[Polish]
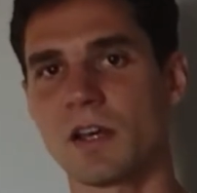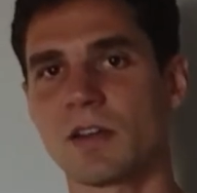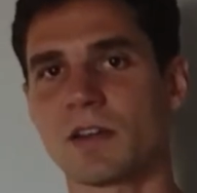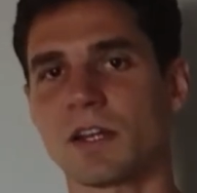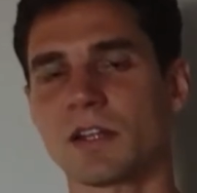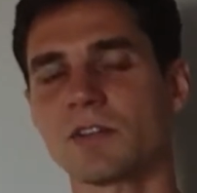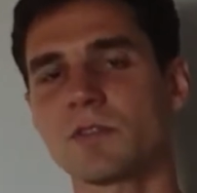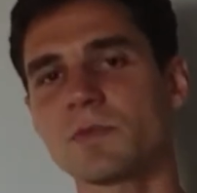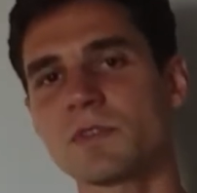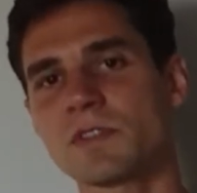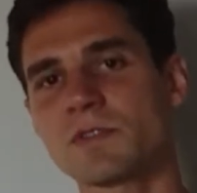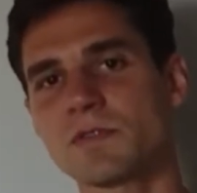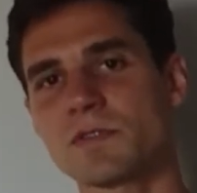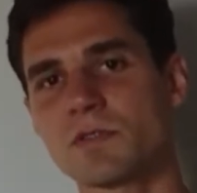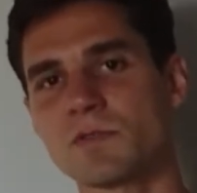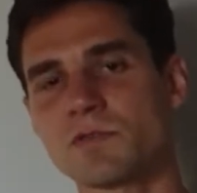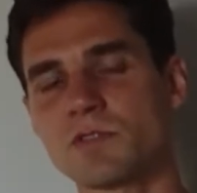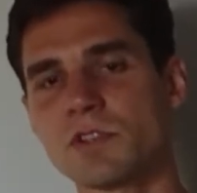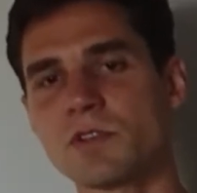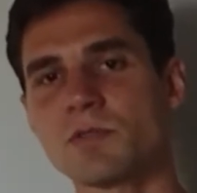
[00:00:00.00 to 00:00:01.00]
Natomiast w
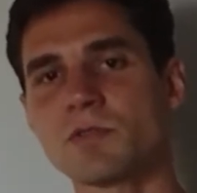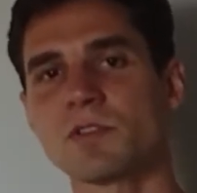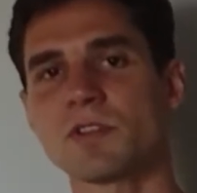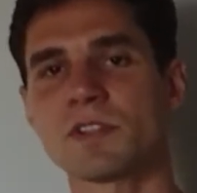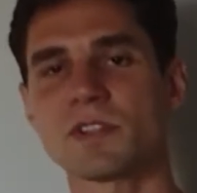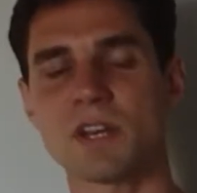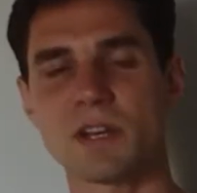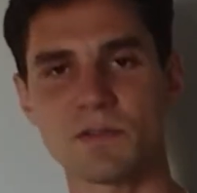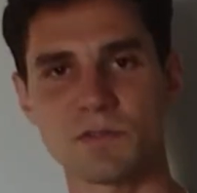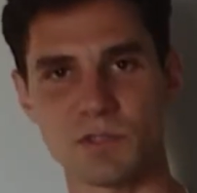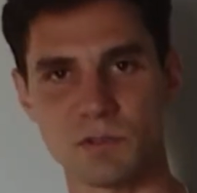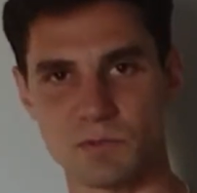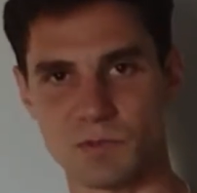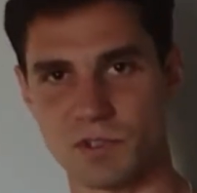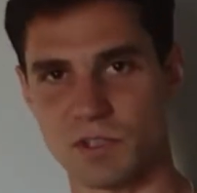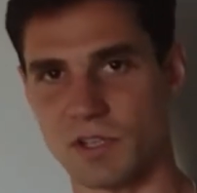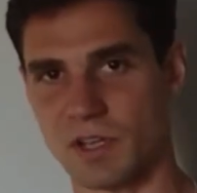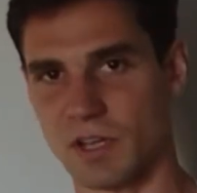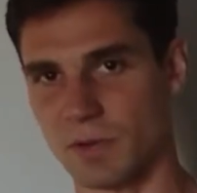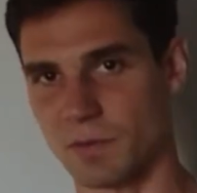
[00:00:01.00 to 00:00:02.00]
coachingu nie zawsze
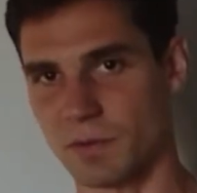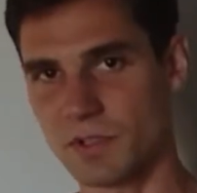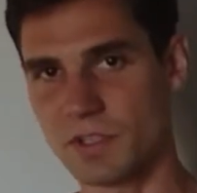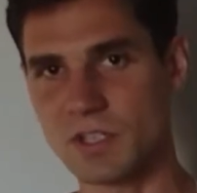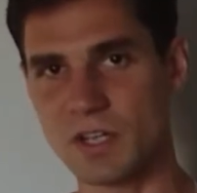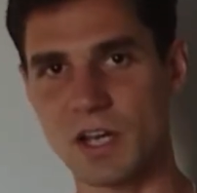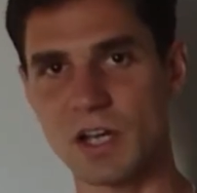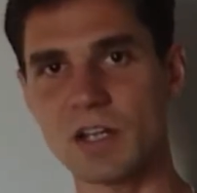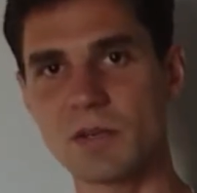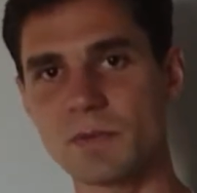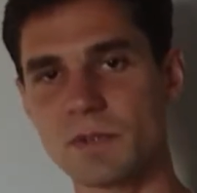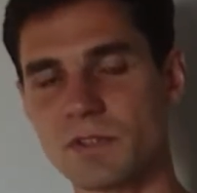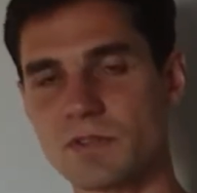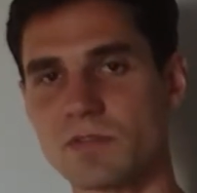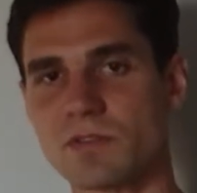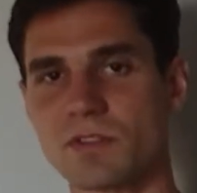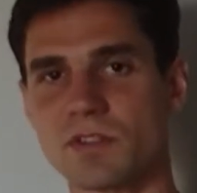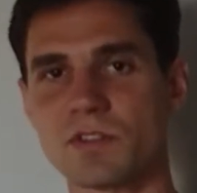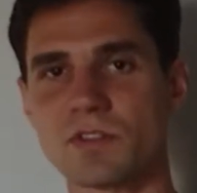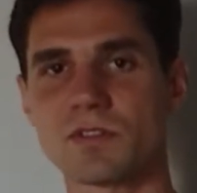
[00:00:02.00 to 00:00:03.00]
musi tak być, ale
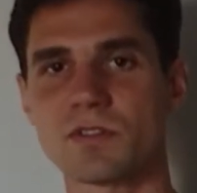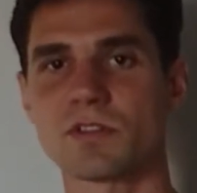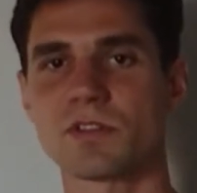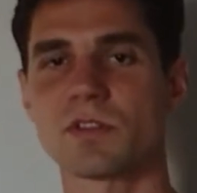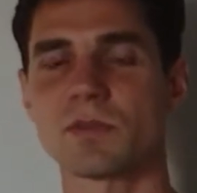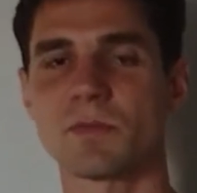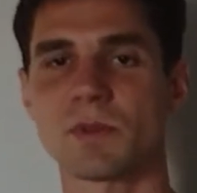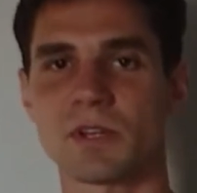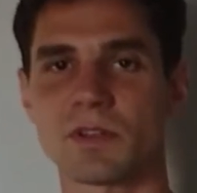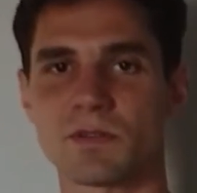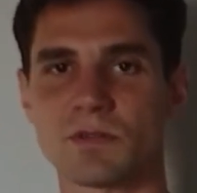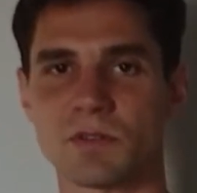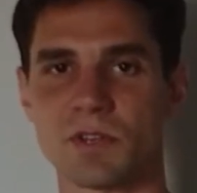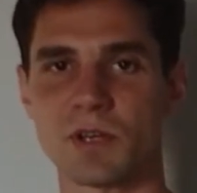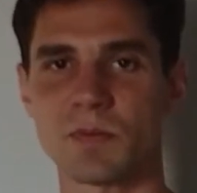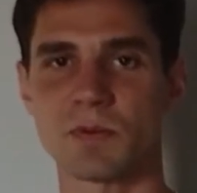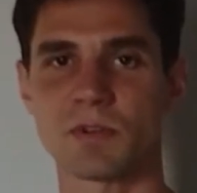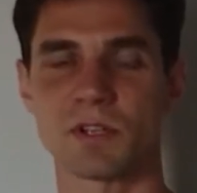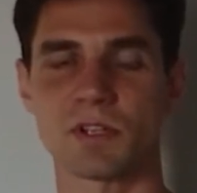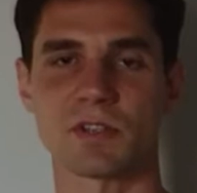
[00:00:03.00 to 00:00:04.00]
bardzo często, jeżeli
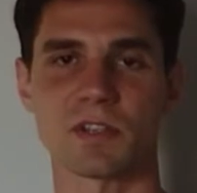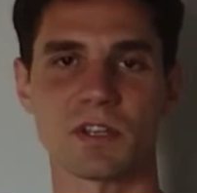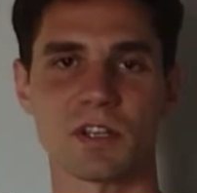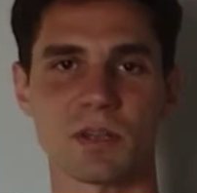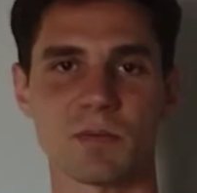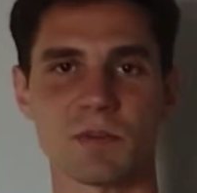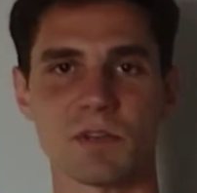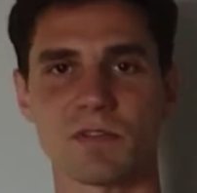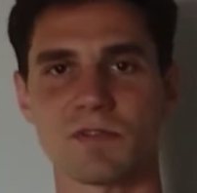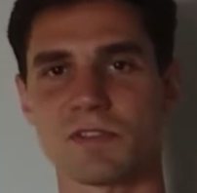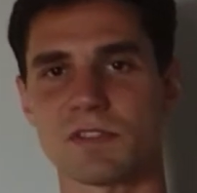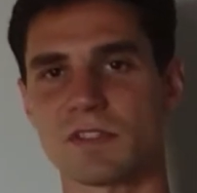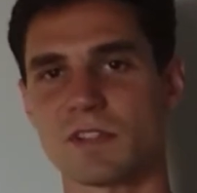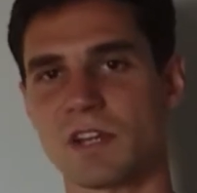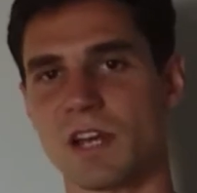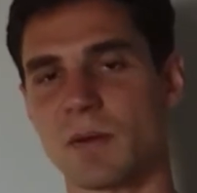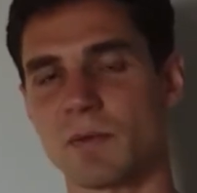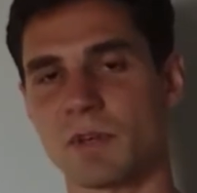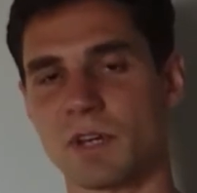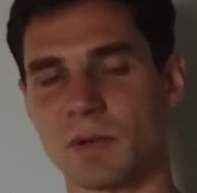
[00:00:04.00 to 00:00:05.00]
pracujemy nad takimi
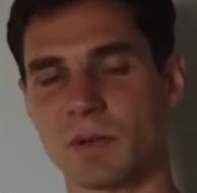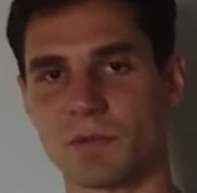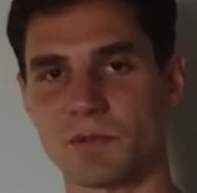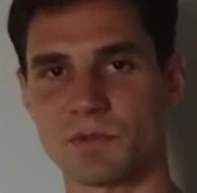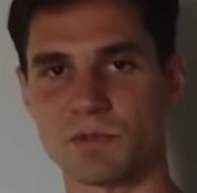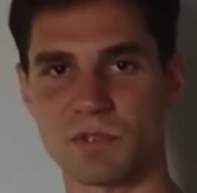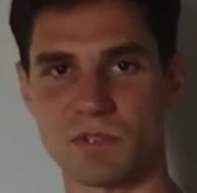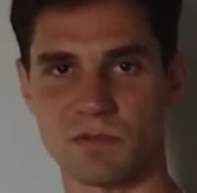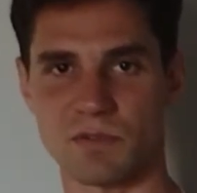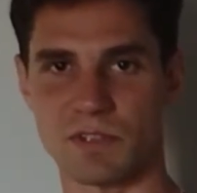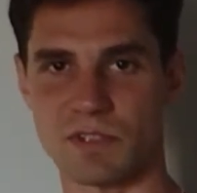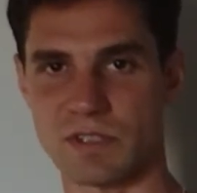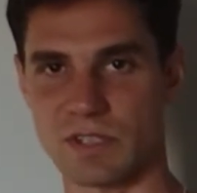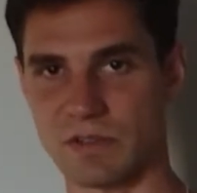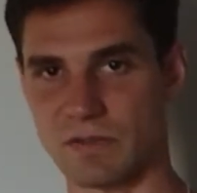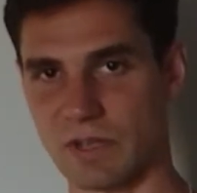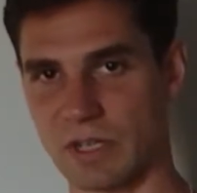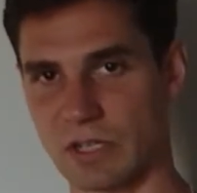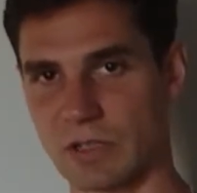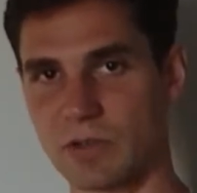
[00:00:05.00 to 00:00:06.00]
kwestiami jak poczucie
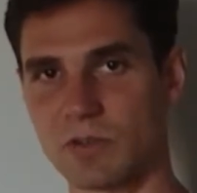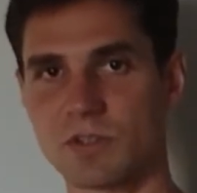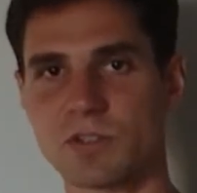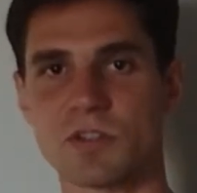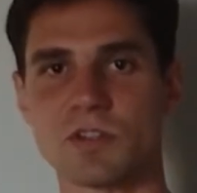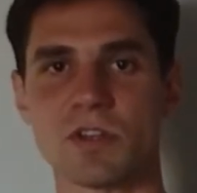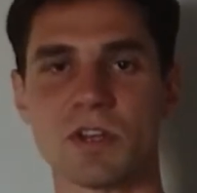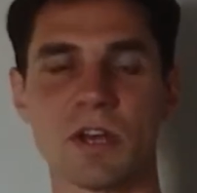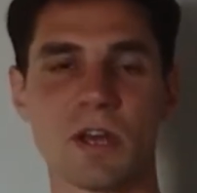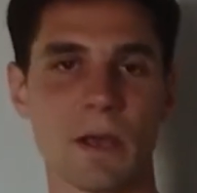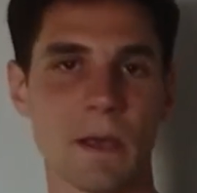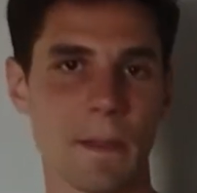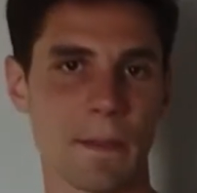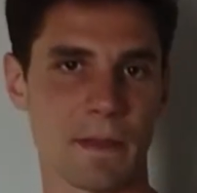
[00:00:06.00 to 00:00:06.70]
własnej wartości,